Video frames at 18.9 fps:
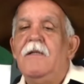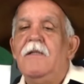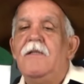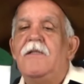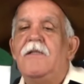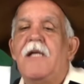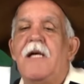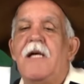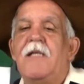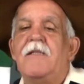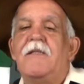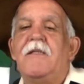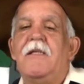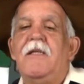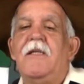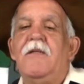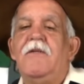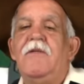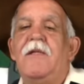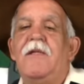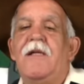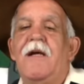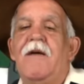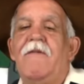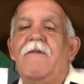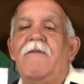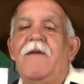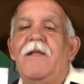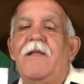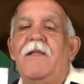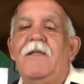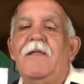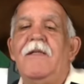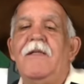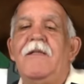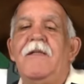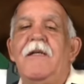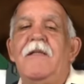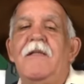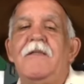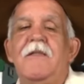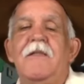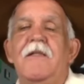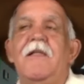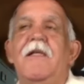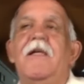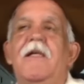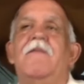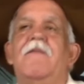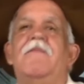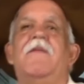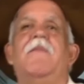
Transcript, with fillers: chazinho de cavalinho e dente de leão.